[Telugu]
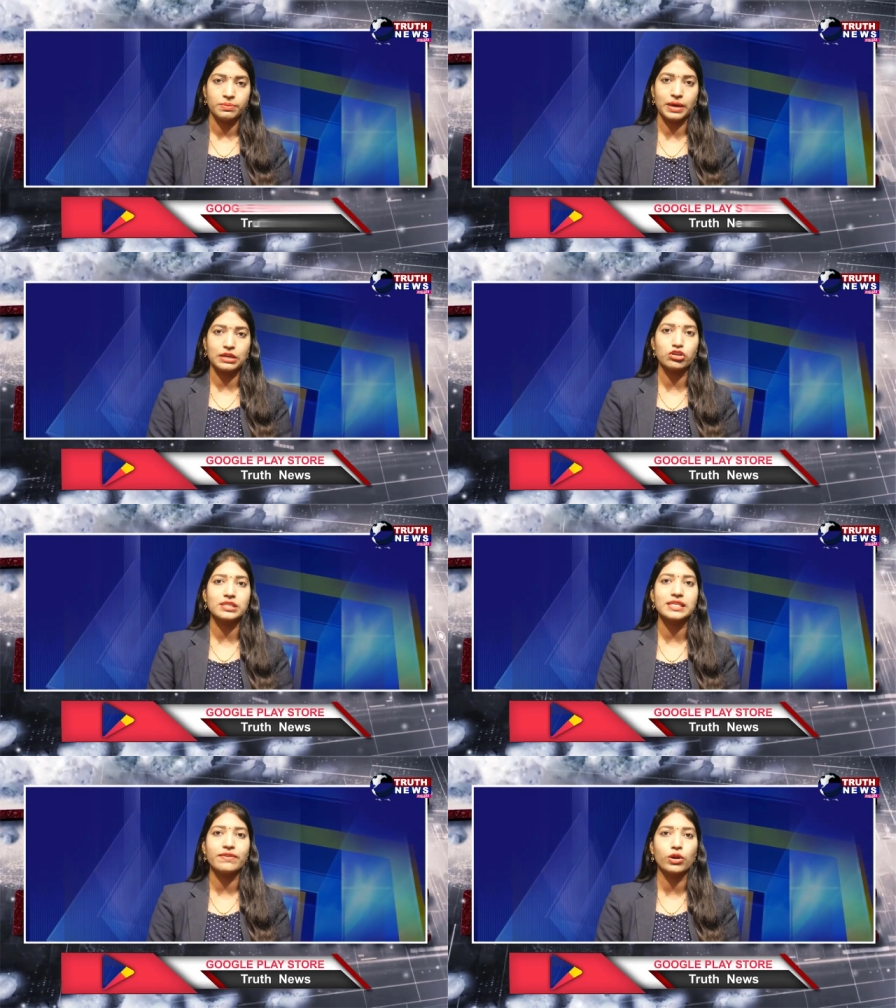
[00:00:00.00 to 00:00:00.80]

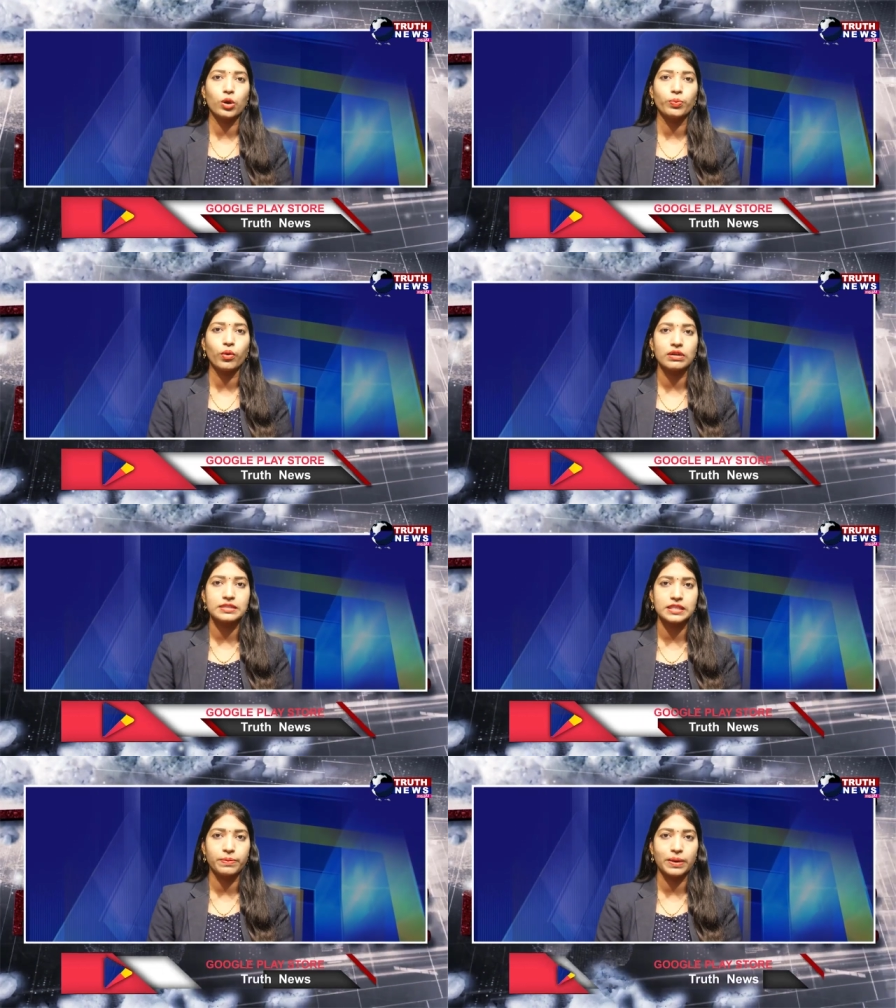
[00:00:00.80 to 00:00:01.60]
ప్రజాసేవలో
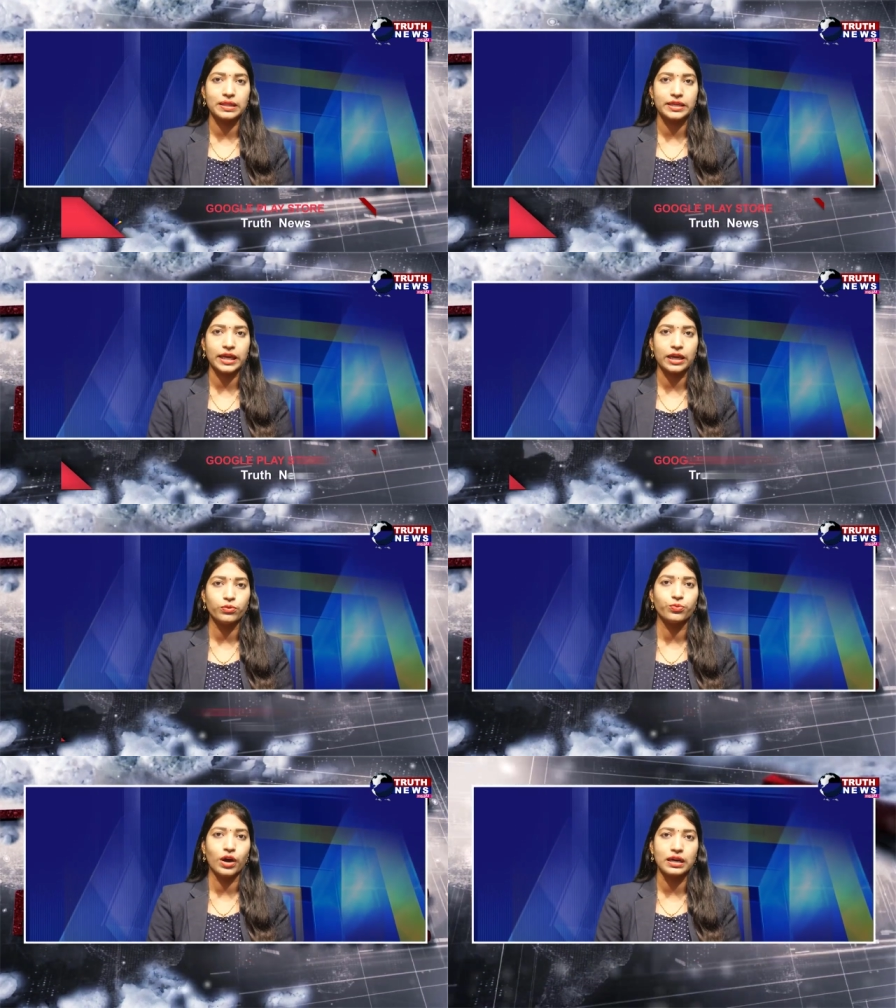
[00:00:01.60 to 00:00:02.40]
పోలీస్ సిబ్బందికి
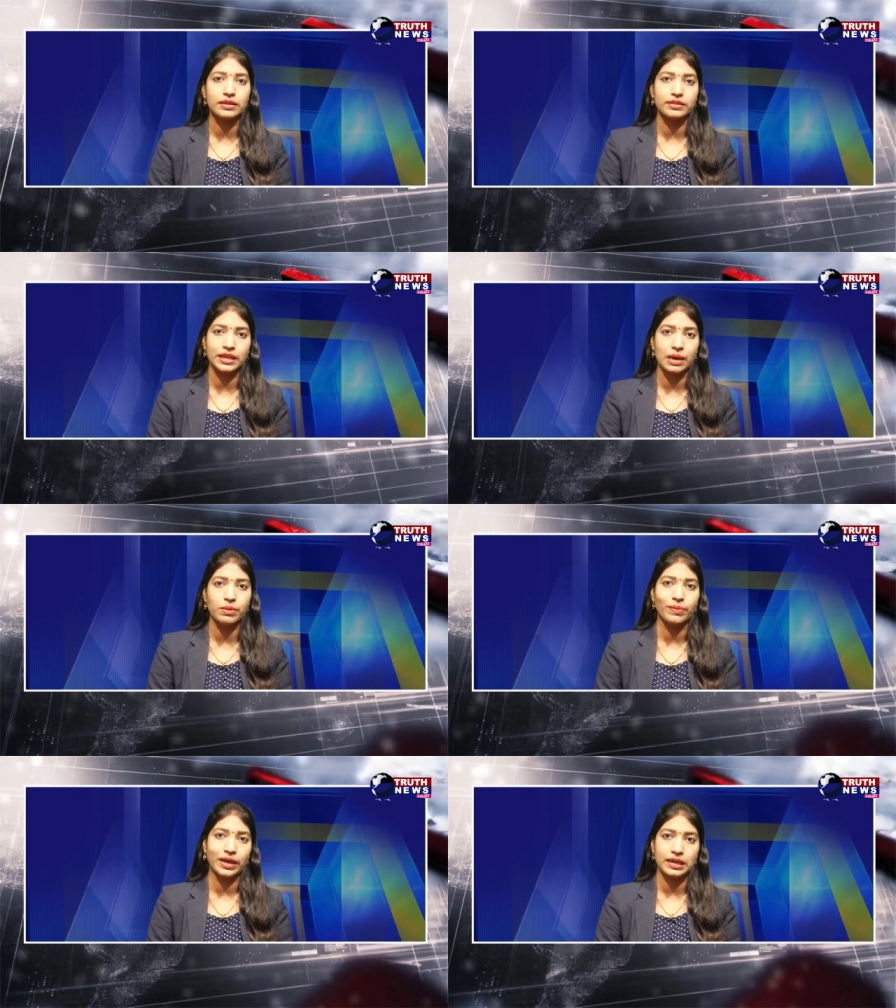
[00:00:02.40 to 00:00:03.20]
వార్డు
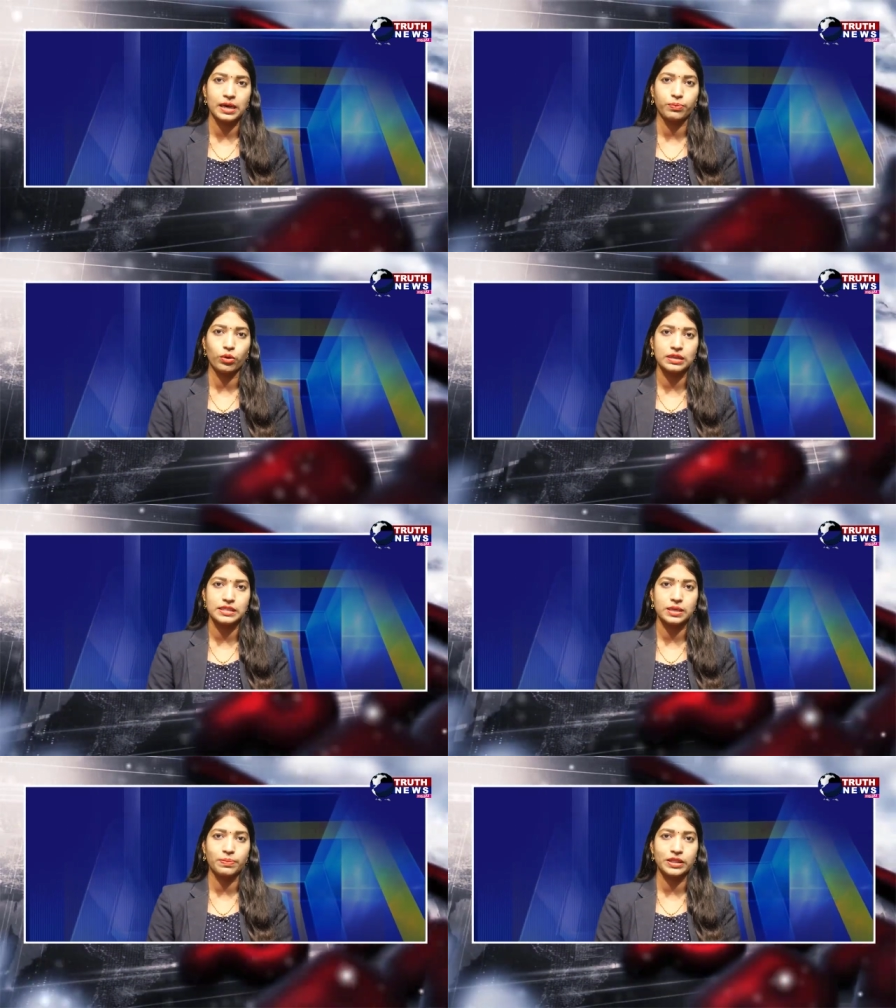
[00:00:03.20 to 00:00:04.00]
గ్రామ మహిళా
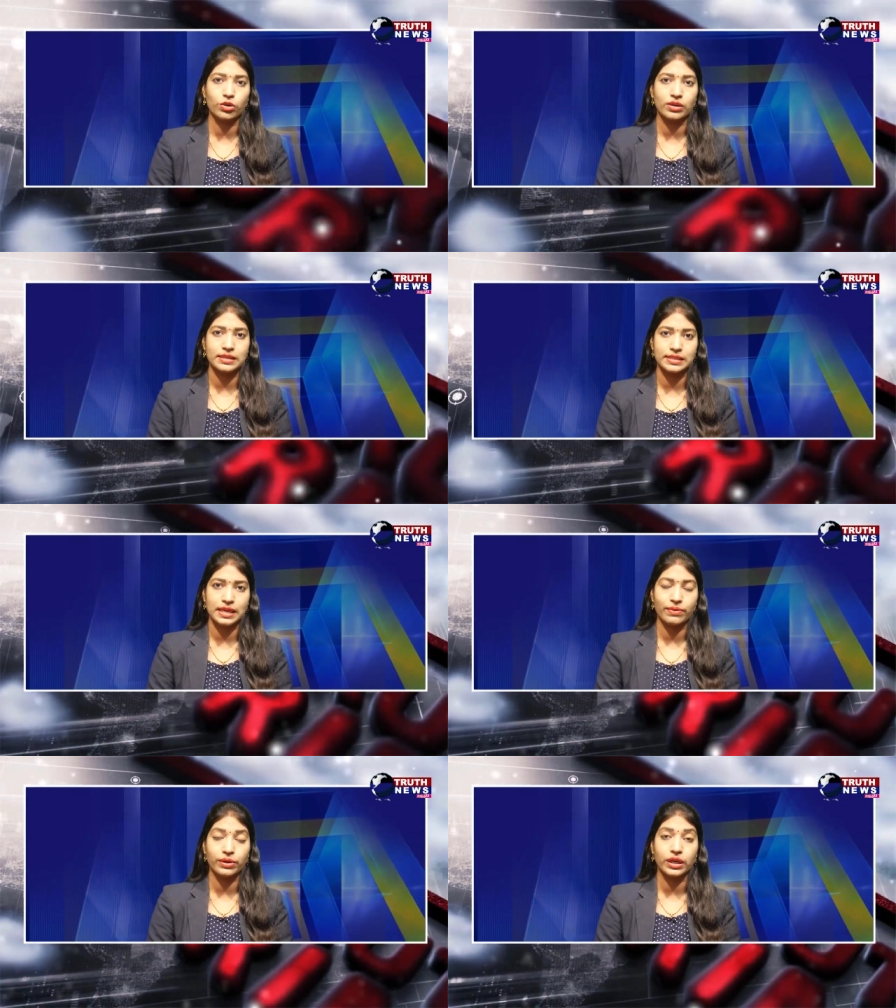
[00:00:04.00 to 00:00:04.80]
పోలీస్ సిబ్బంది యొక్క
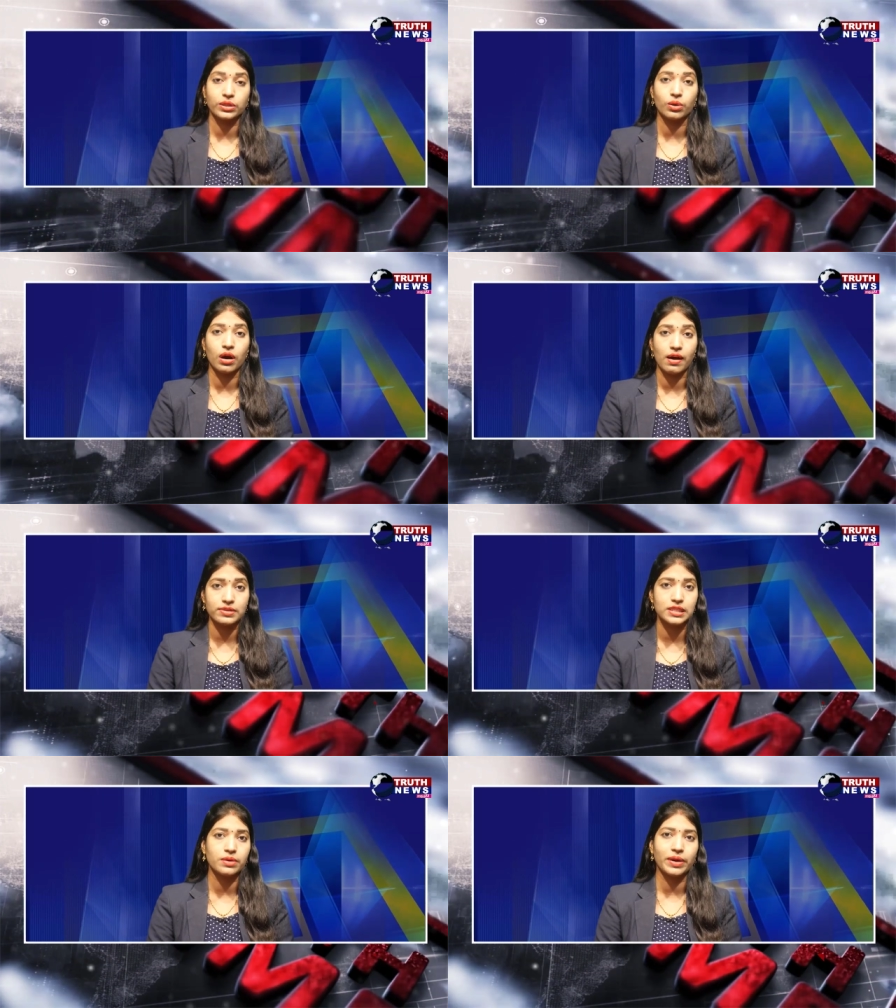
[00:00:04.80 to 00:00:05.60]
సేవలు ఎంతో
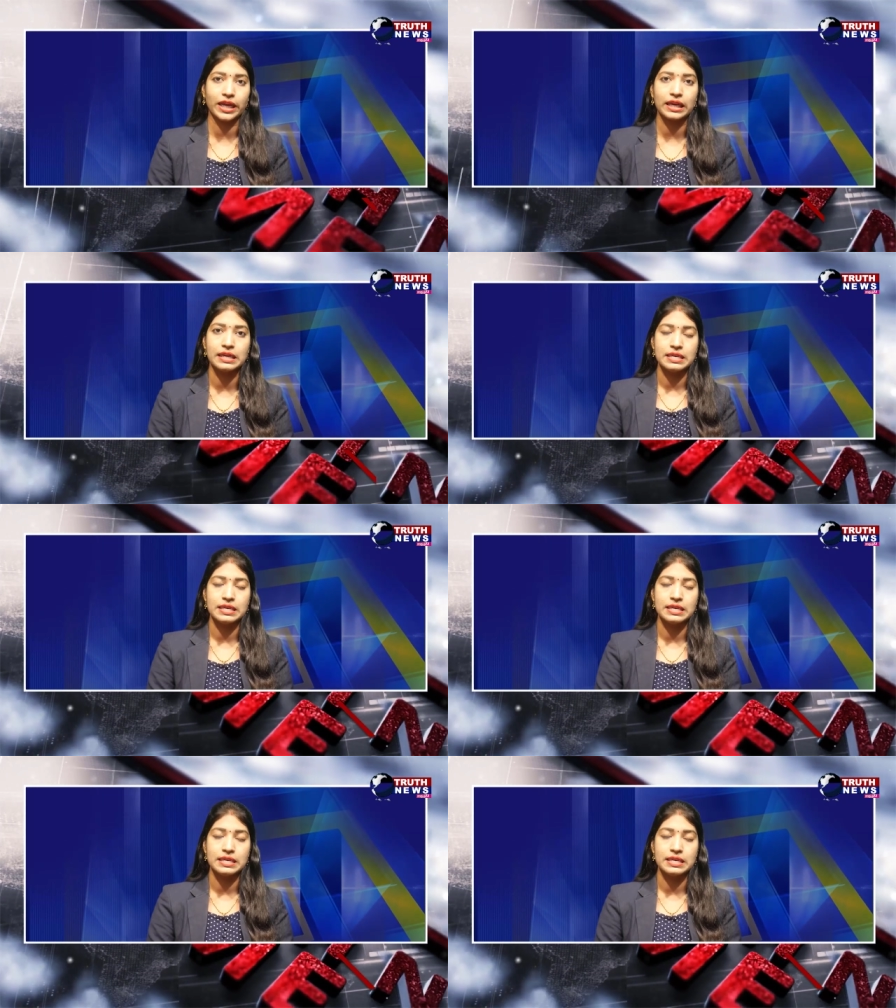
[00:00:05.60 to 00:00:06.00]
అవసరమని